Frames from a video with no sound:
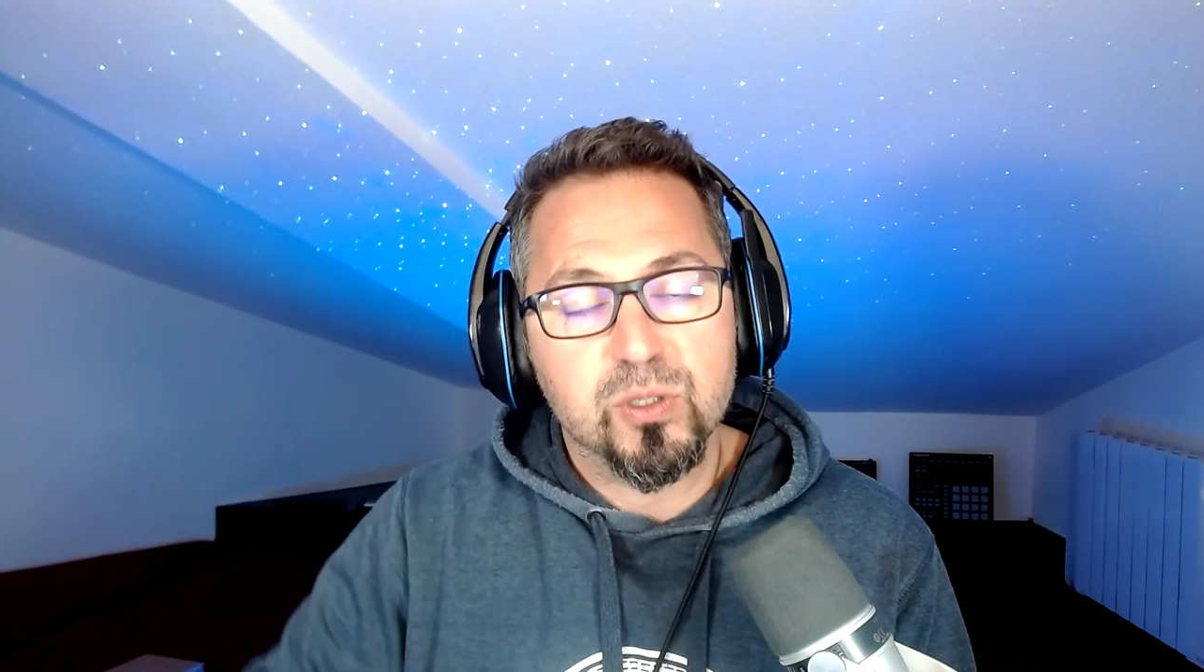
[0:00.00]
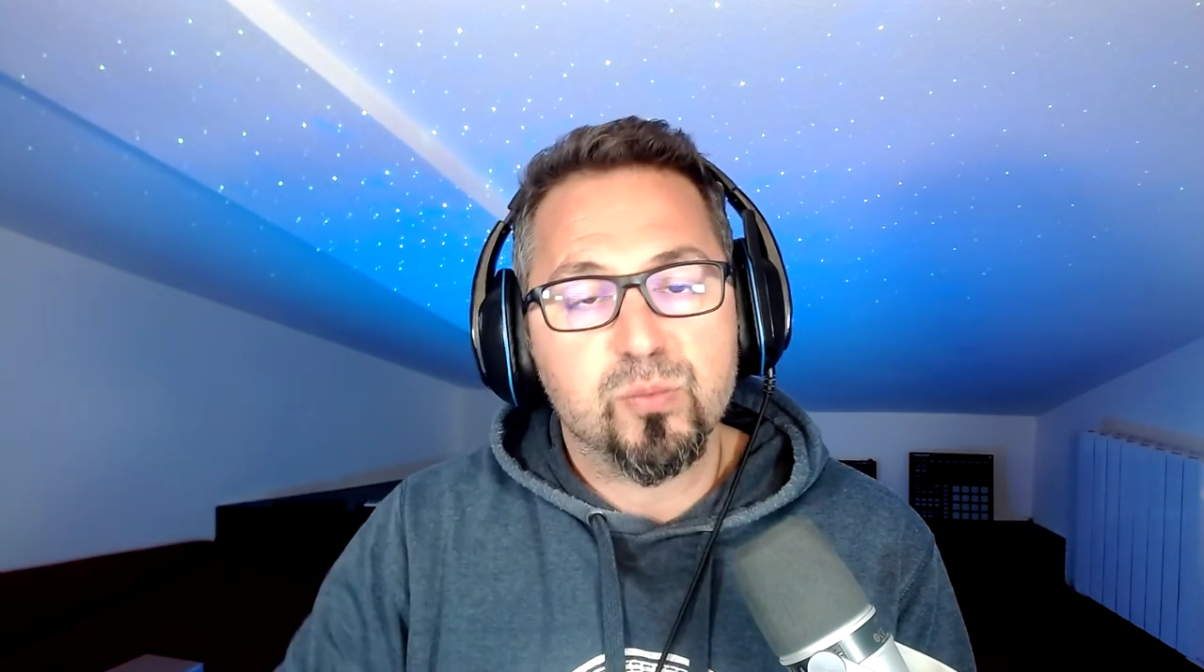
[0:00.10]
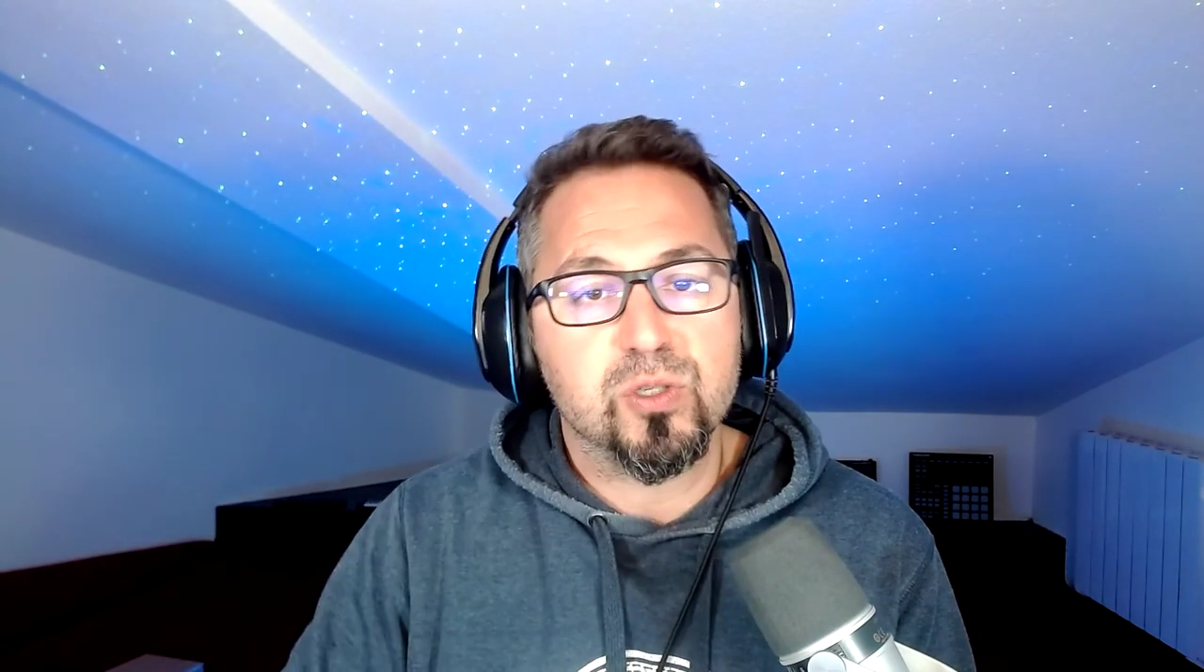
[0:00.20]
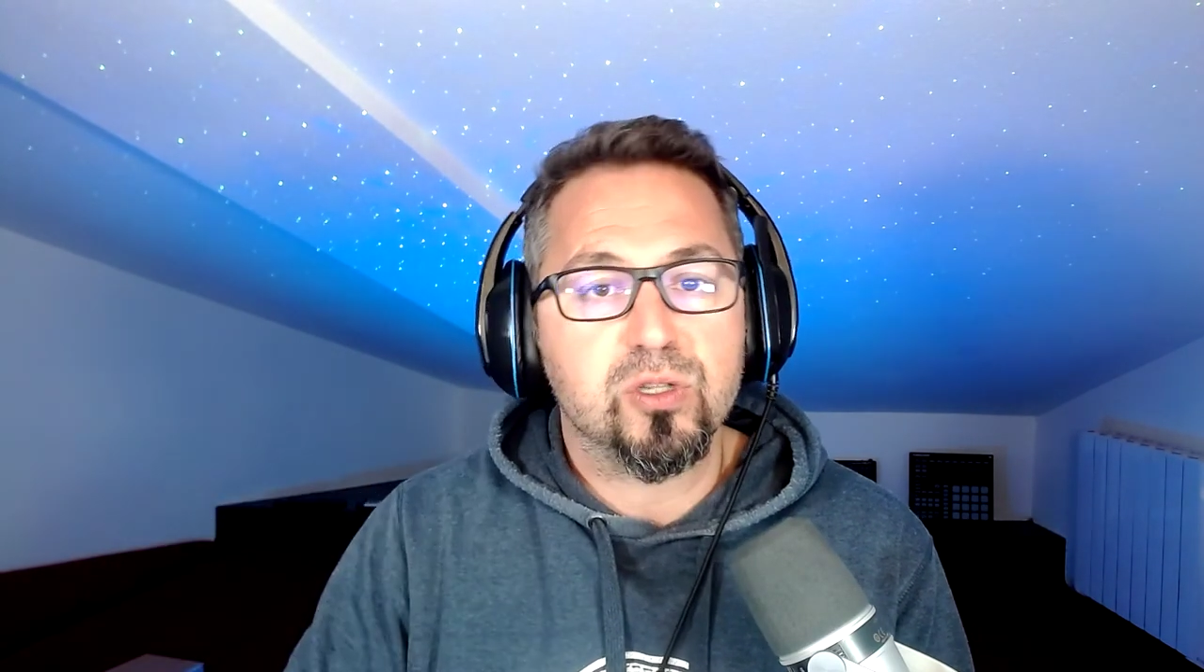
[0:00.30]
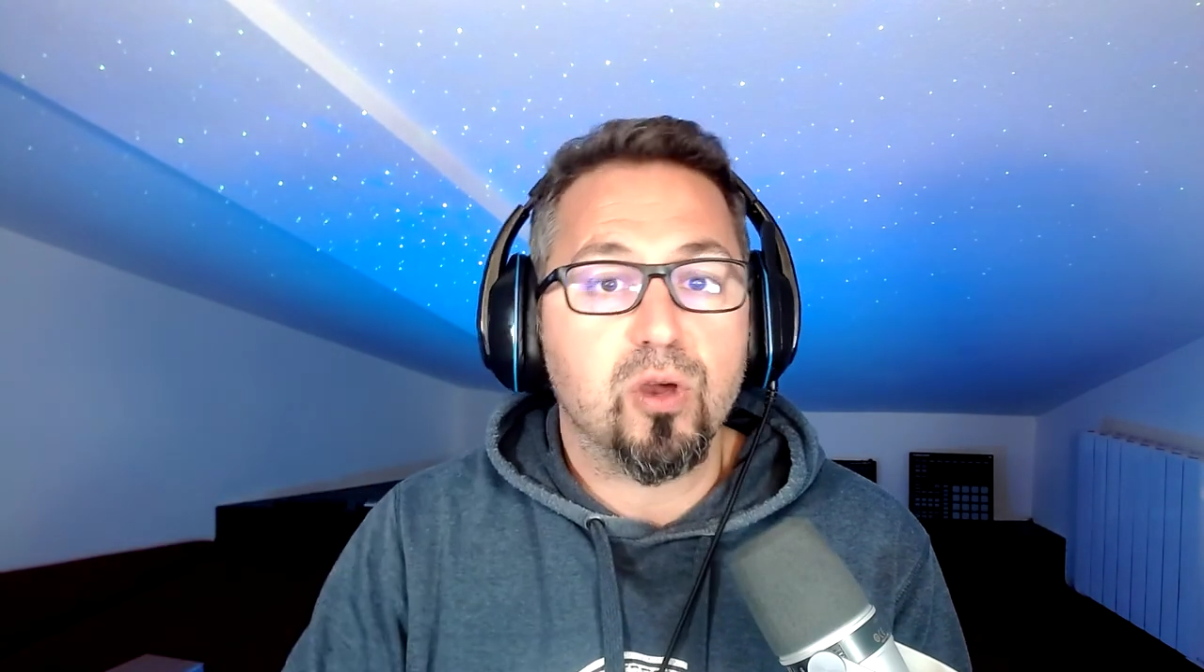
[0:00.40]
hemos
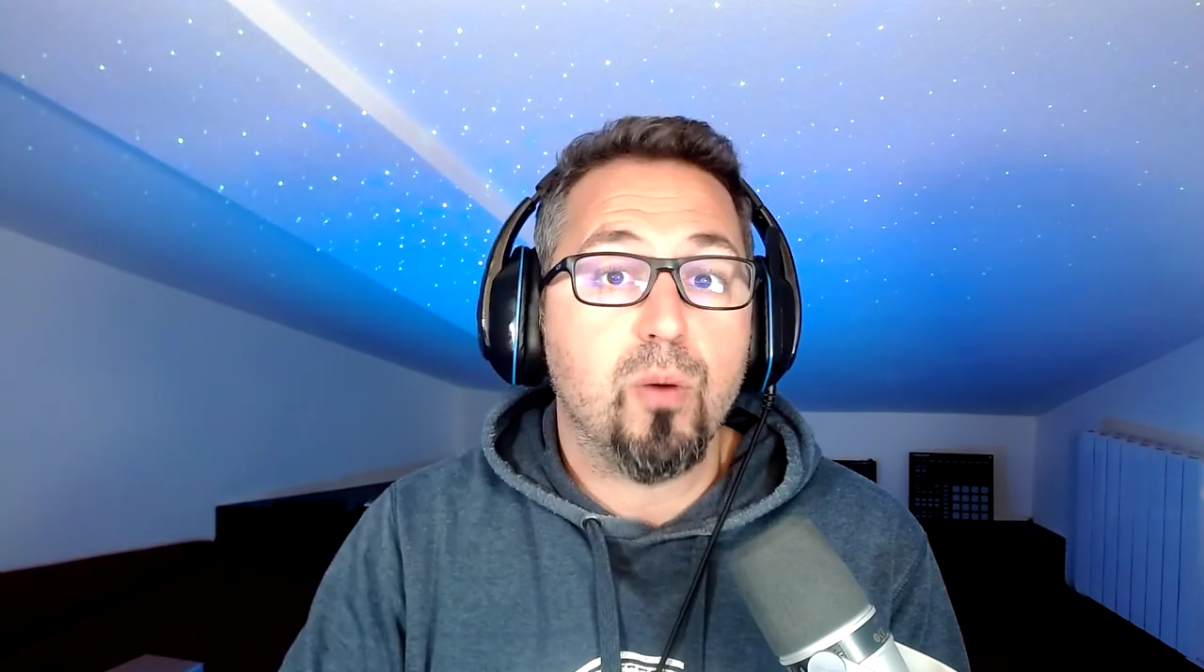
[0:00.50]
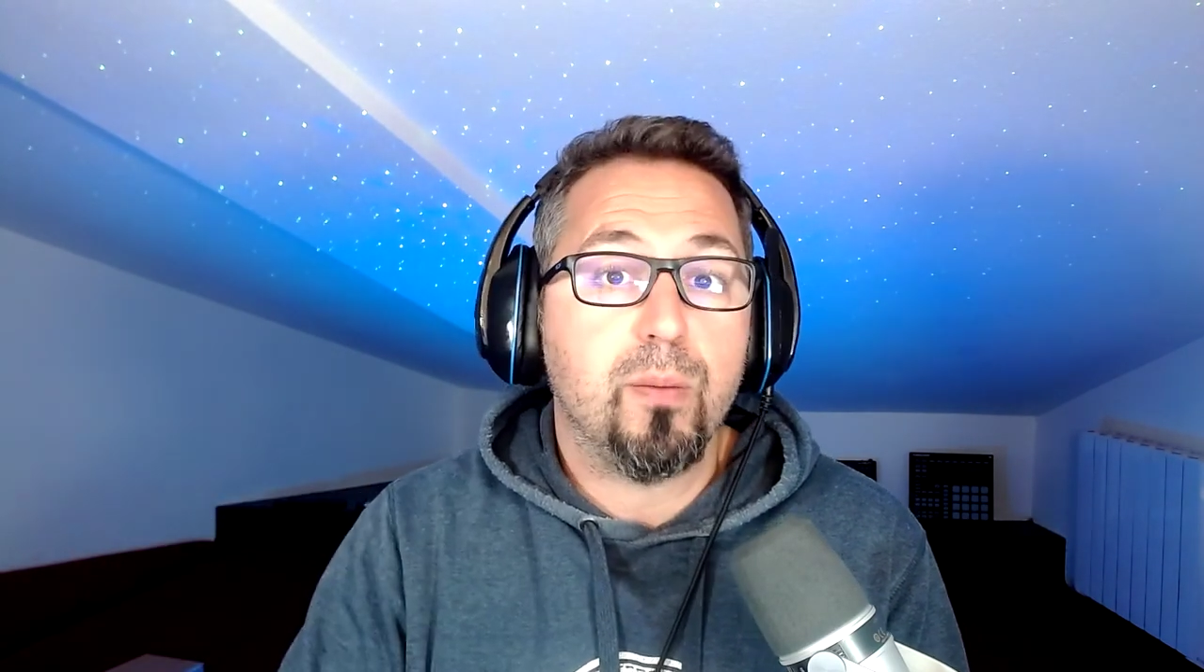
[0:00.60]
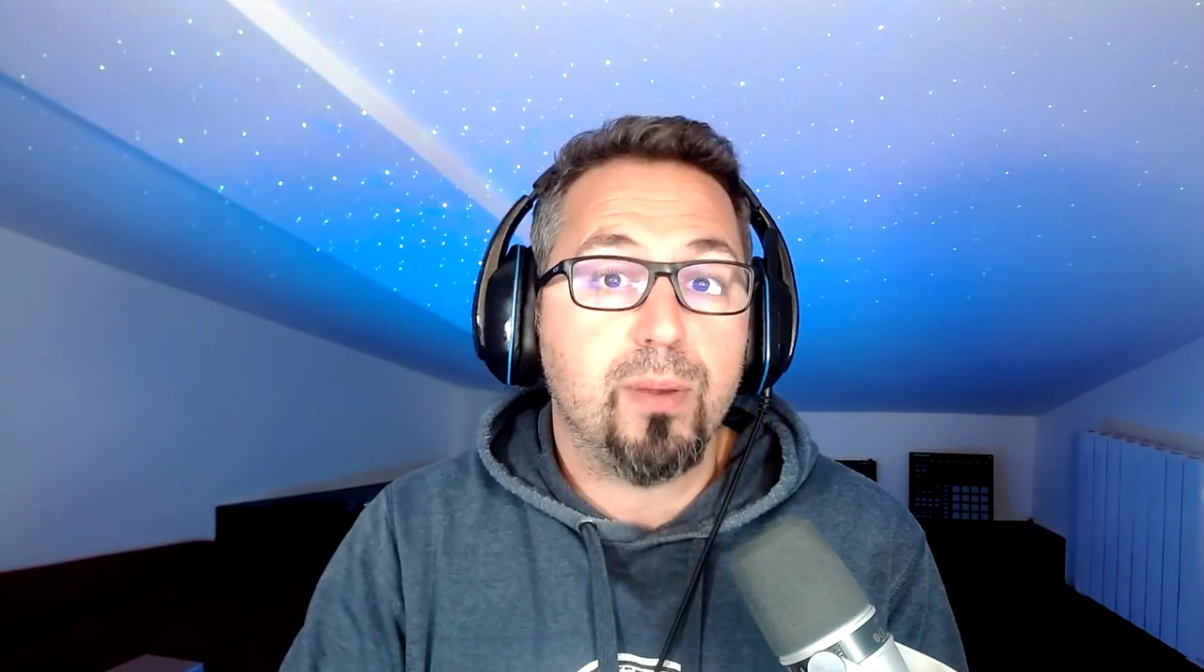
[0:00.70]
puesto como